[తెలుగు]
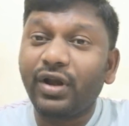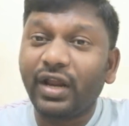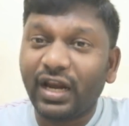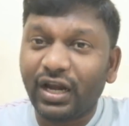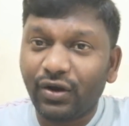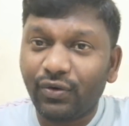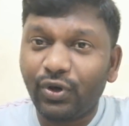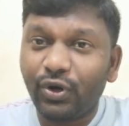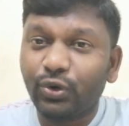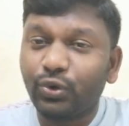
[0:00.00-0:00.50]

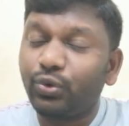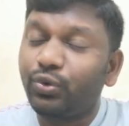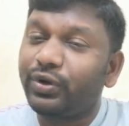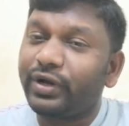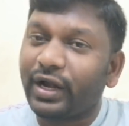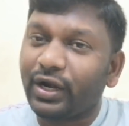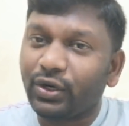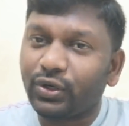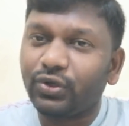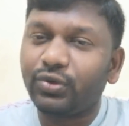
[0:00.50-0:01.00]
నెలల వరకు
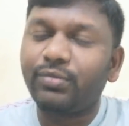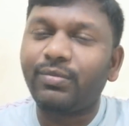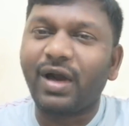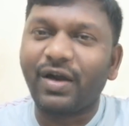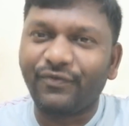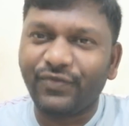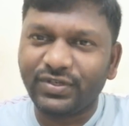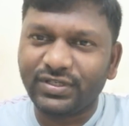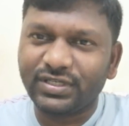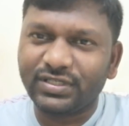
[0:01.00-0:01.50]
రెంట్
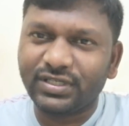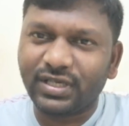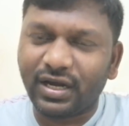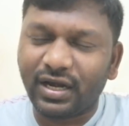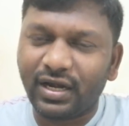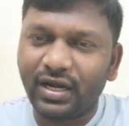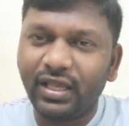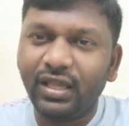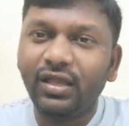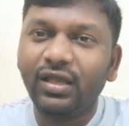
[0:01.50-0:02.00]
మాఫీ
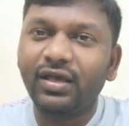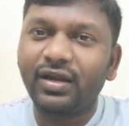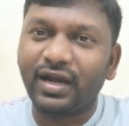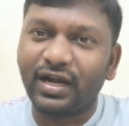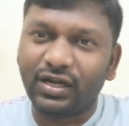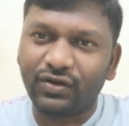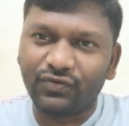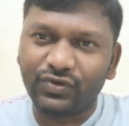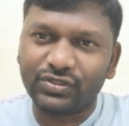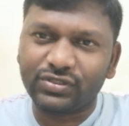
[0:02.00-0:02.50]
చేశారండి
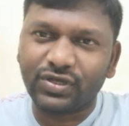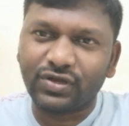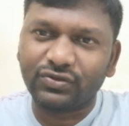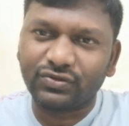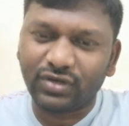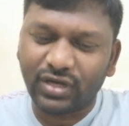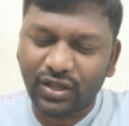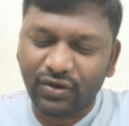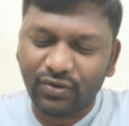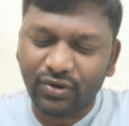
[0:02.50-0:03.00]
రెంట్ ఇవ్వాల్సిన
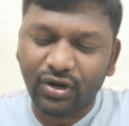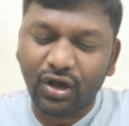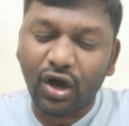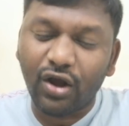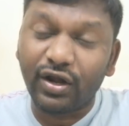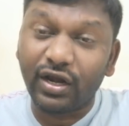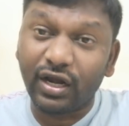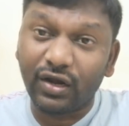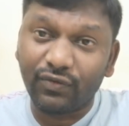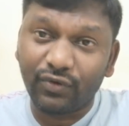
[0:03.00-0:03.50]
అవసరం లేకుండా ఆరు
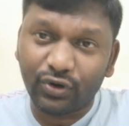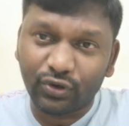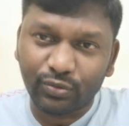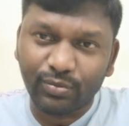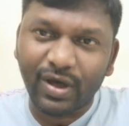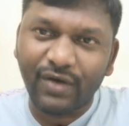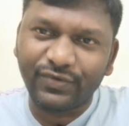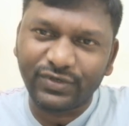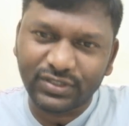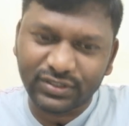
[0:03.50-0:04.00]
నెలల వరకు
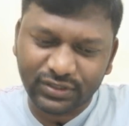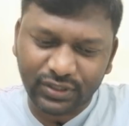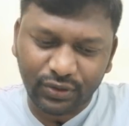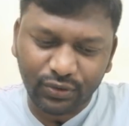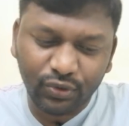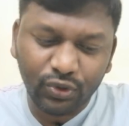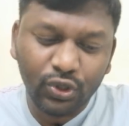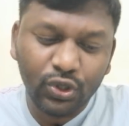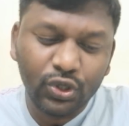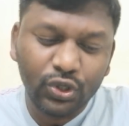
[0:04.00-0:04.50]
మాఫీ చేశారు
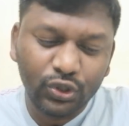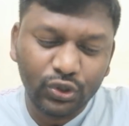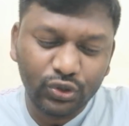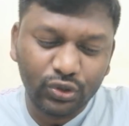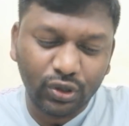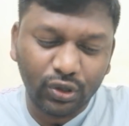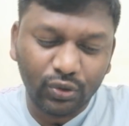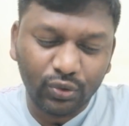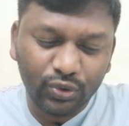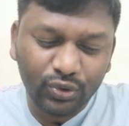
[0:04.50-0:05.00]
ఇది
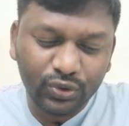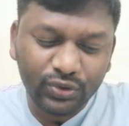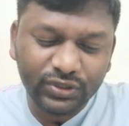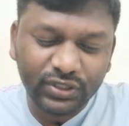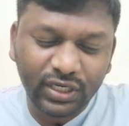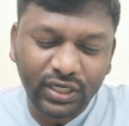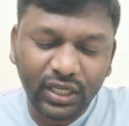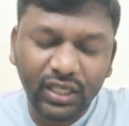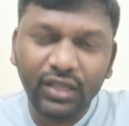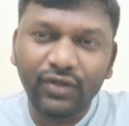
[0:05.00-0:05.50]
ఒక గుడ్ న్యూస్
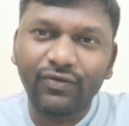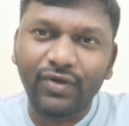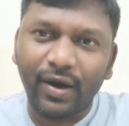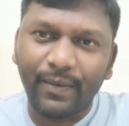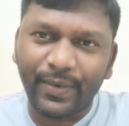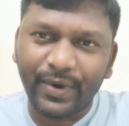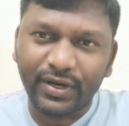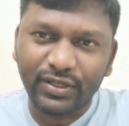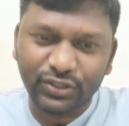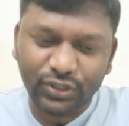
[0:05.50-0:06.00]
అండి
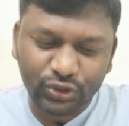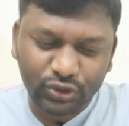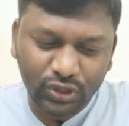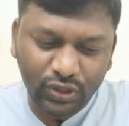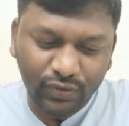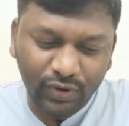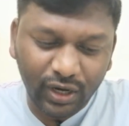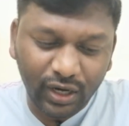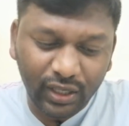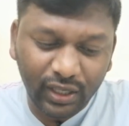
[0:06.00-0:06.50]
వ్యాపారం చేసుకునే
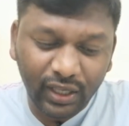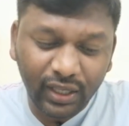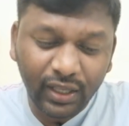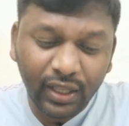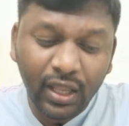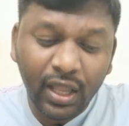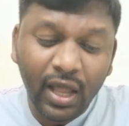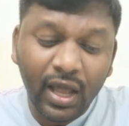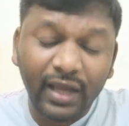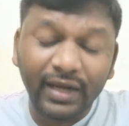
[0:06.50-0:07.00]
వాళ్ళకి
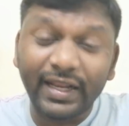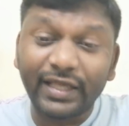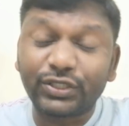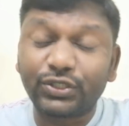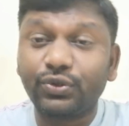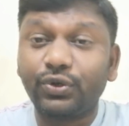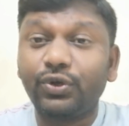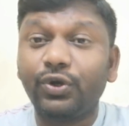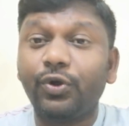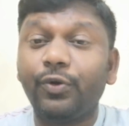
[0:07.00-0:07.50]

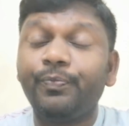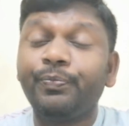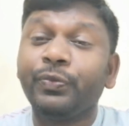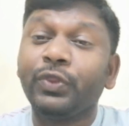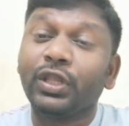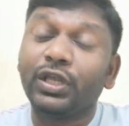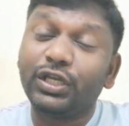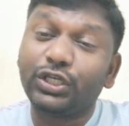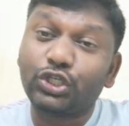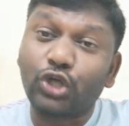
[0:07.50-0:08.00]
నెక్స్ట్
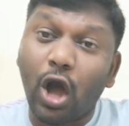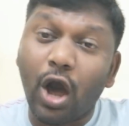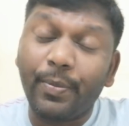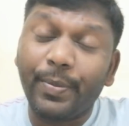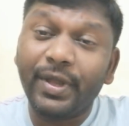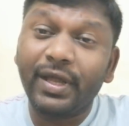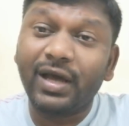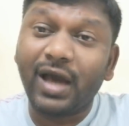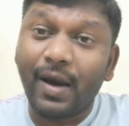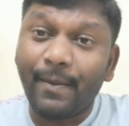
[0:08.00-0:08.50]
ఈ
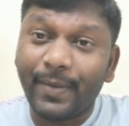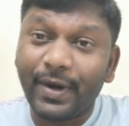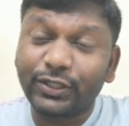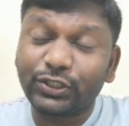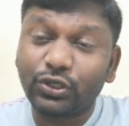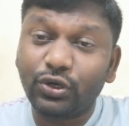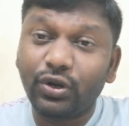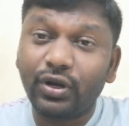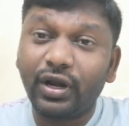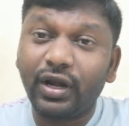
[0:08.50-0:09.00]
షాపింగ్
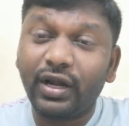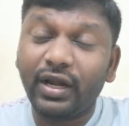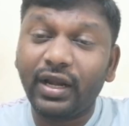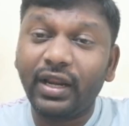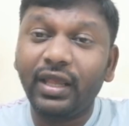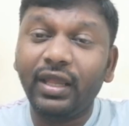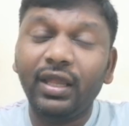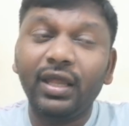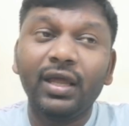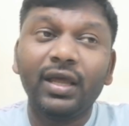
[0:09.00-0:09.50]
కాంప్లెక్స్లోనండి
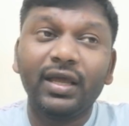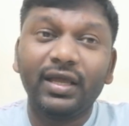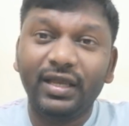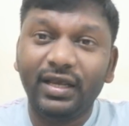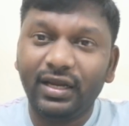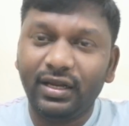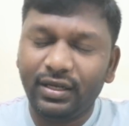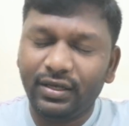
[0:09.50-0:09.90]
ఈ